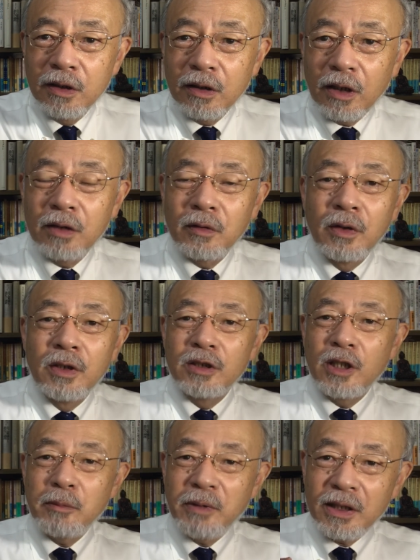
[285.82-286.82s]
あの
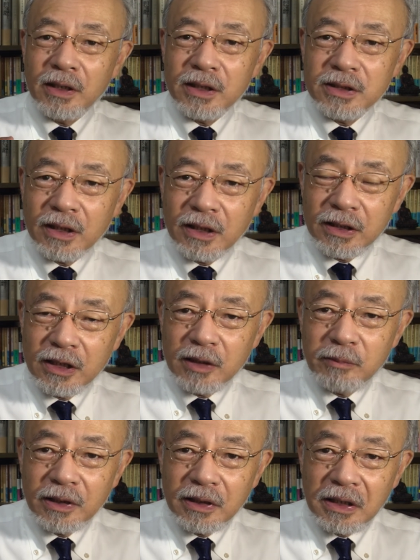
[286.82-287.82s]
手放さなけ
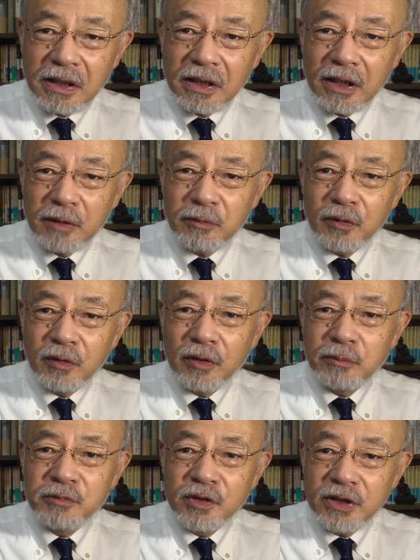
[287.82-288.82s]
ればならないもの
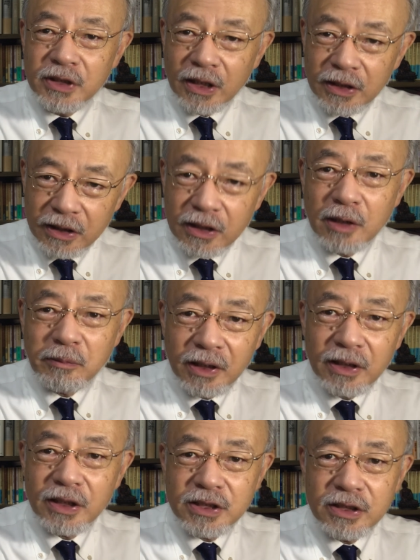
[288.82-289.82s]
を無理やり手放
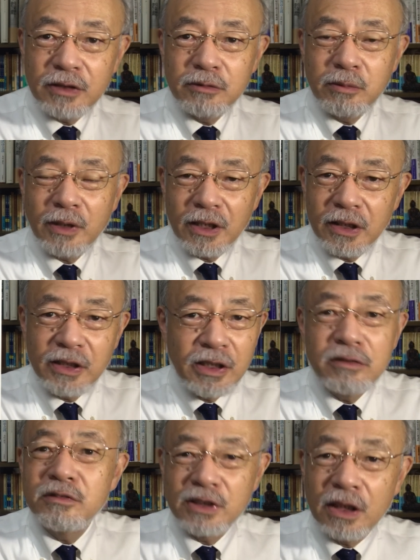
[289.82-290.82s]
して奪われて
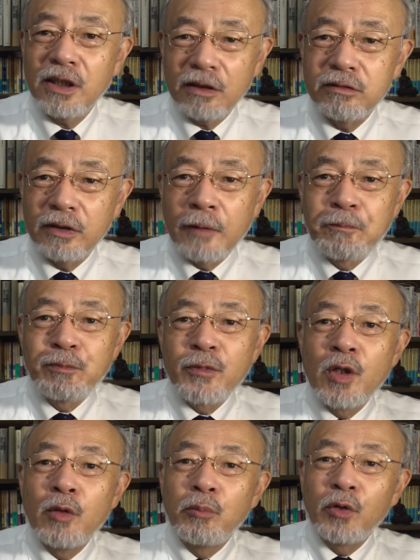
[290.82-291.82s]
いくんじゃなくて、
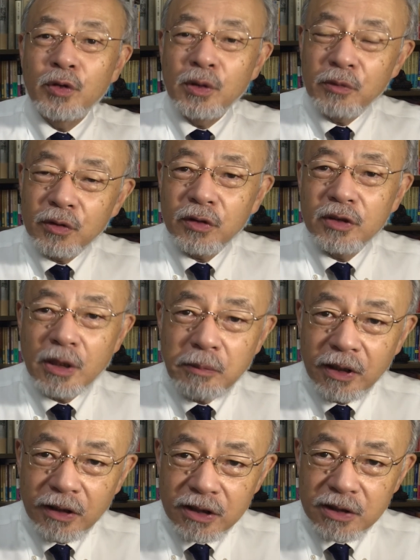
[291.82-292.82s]
もともと手
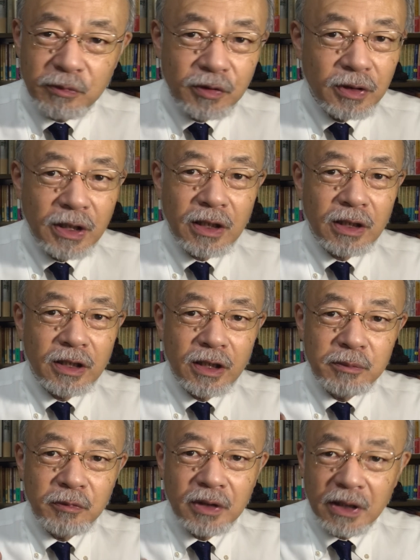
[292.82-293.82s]
放すものなんか
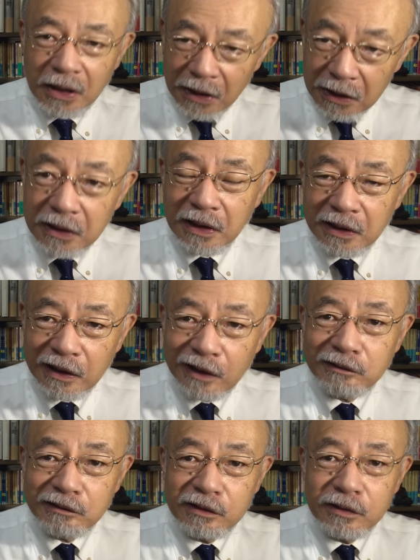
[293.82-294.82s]
何もなかったん
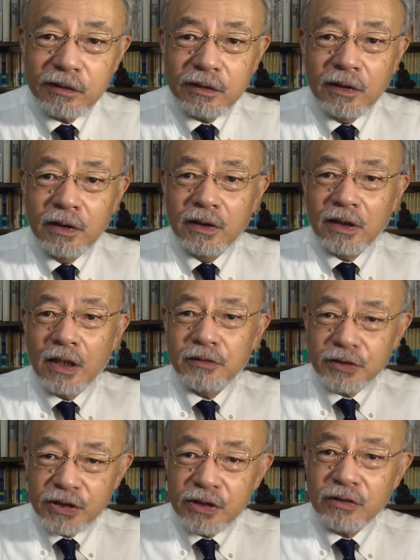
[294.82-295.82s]
だという
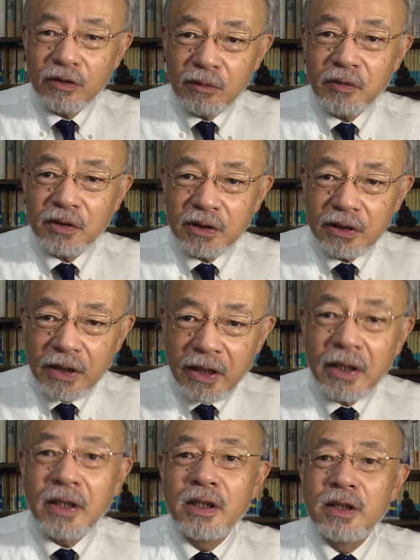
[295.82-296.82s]
確信を持っ
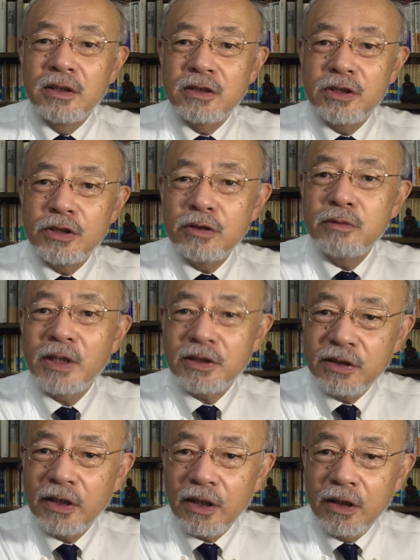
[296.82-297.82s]
て終
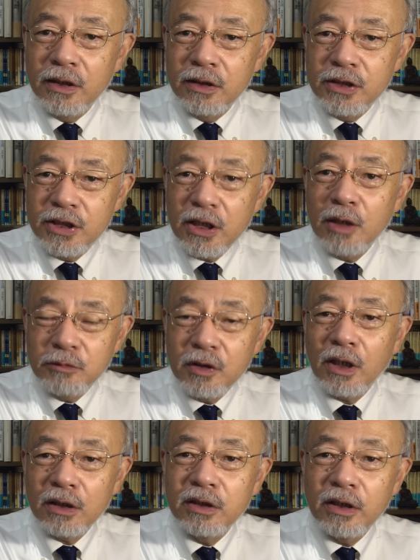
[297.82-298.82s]
末へ、死へ向
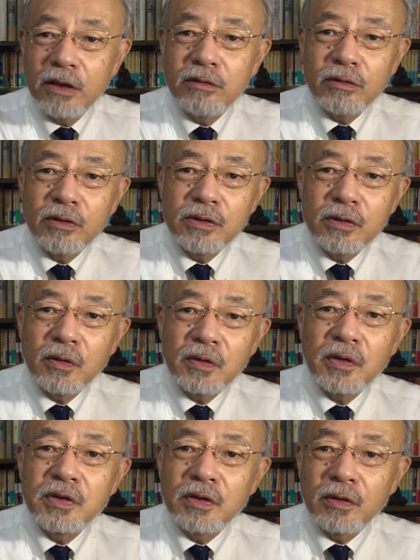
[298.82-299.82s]
かっていくというこ
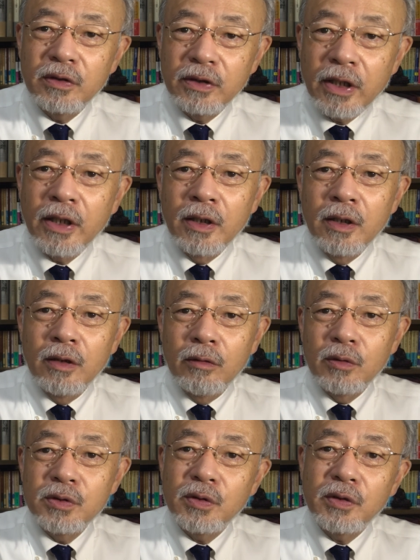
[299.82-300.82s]
とによって、
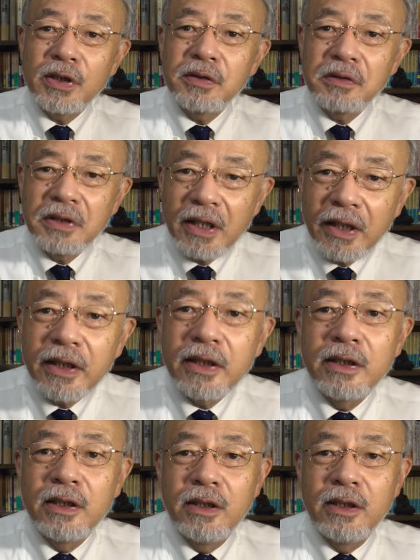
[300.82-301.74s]
恐れのない